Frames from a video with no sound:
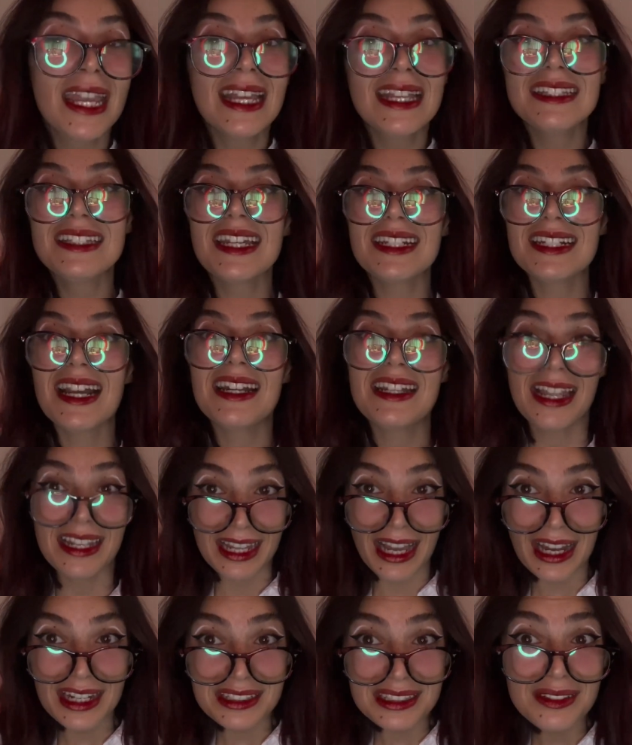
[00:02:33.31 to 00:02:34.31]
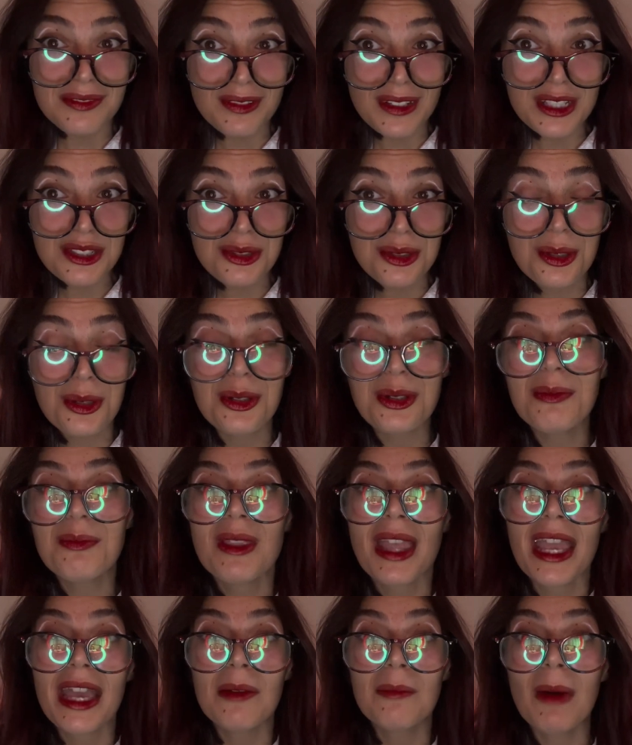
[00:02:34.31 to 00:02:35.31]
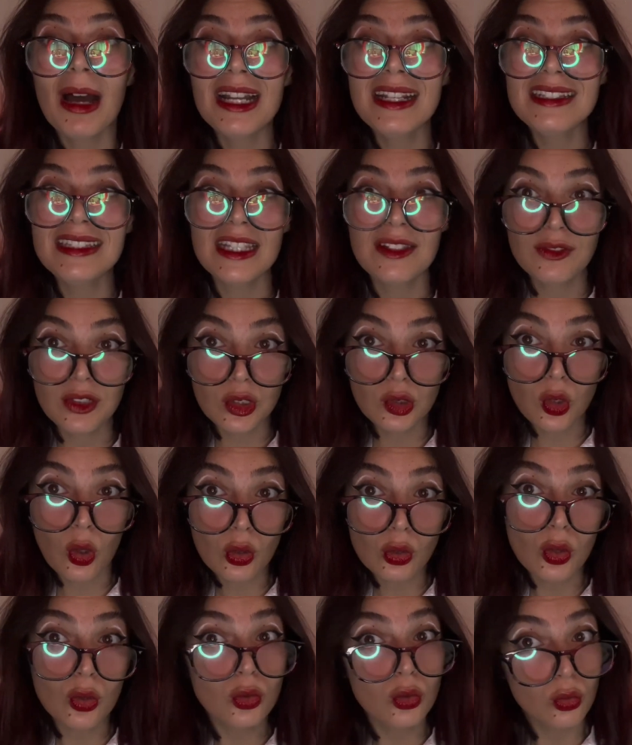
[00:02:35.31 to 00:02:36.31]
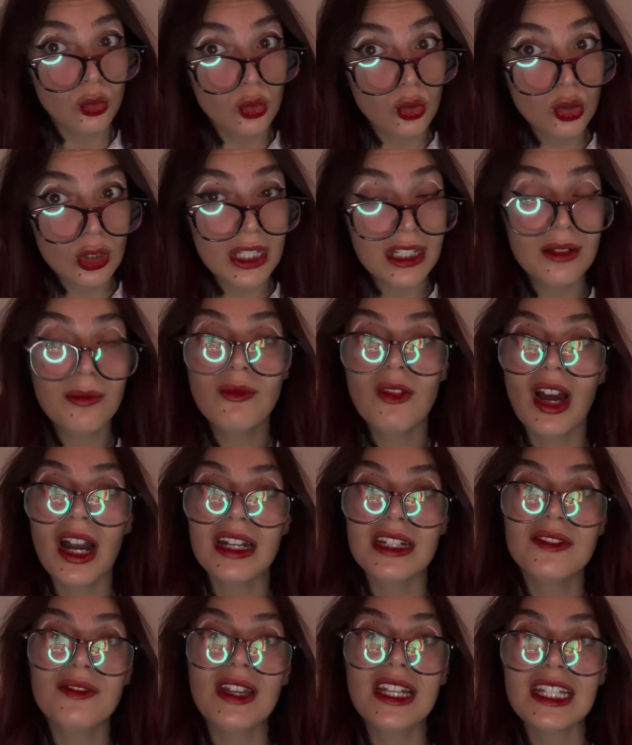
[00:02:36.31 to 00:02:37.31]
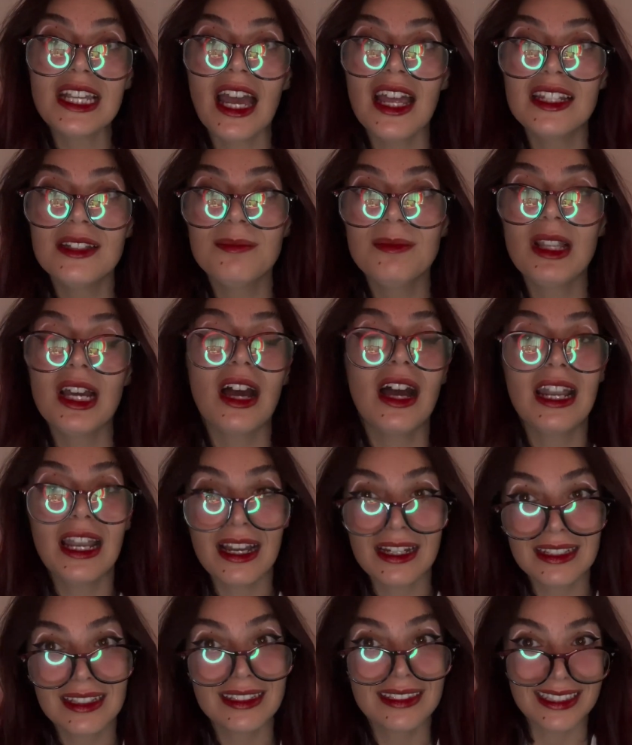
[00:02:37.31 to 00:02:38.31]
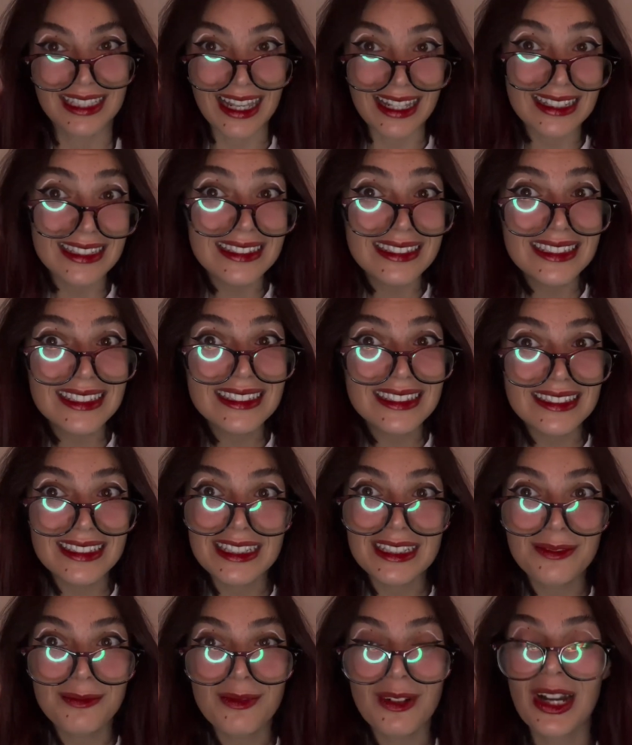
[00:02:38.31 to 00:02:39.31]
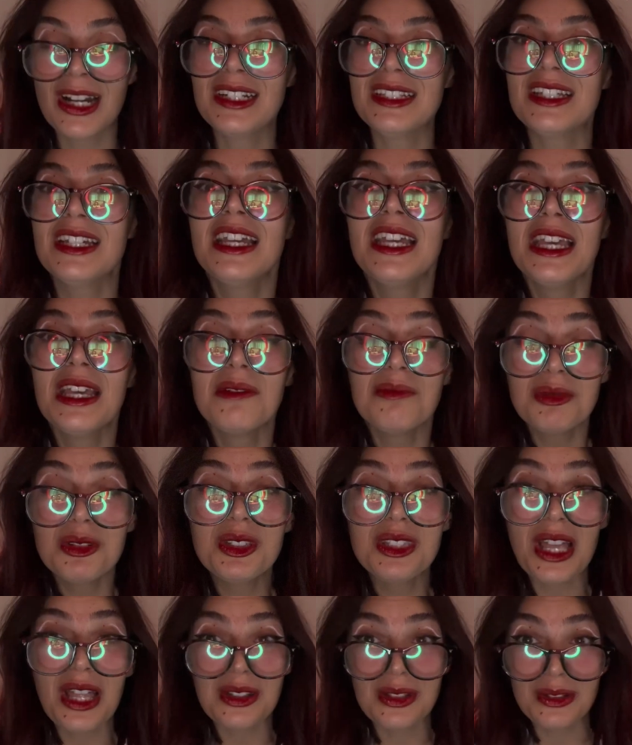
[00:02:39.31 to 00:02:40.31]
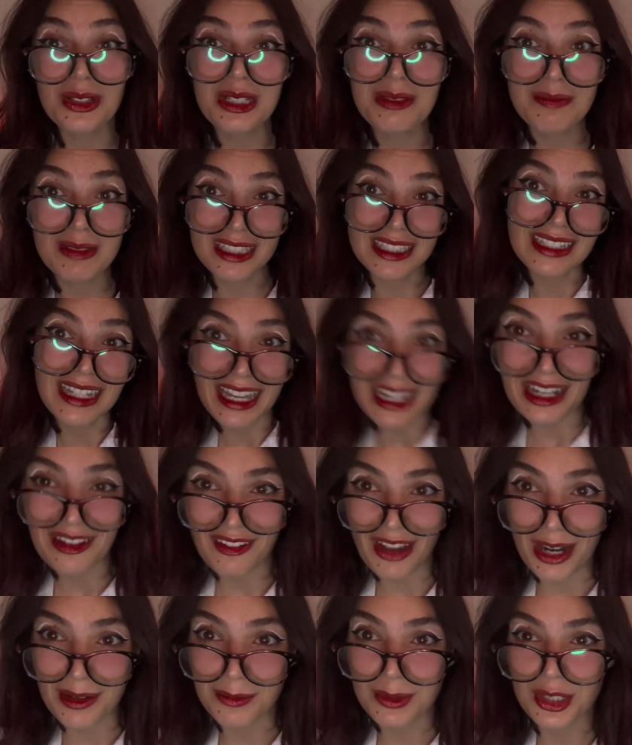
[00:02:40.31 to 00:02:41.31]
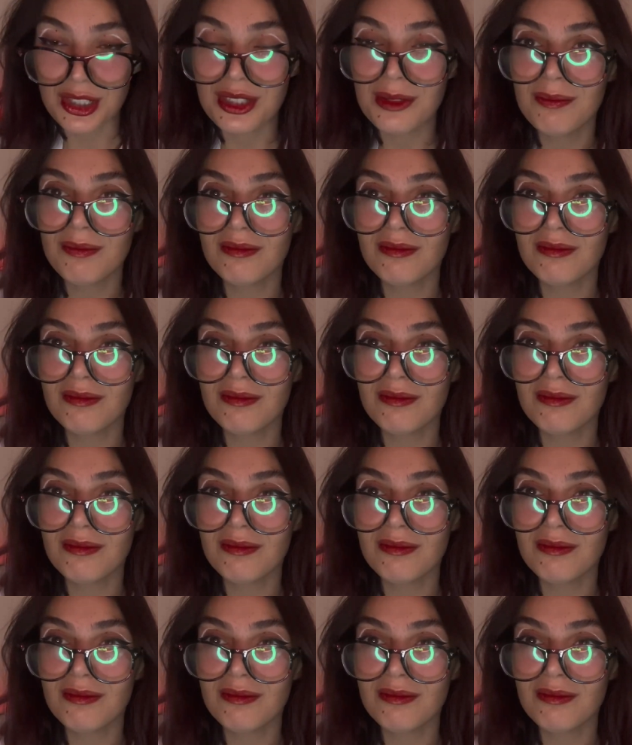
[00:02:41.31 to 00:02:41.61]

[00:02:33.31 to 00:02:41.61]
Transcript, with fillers: Tekrardan aktifleşiyorum. Maalesef ki çok yoğun uçuşlarım vardı ve kendimle alakalı sağlık sıkıntılarım vardı. Bundan dolayı bir tık ara vermiştim.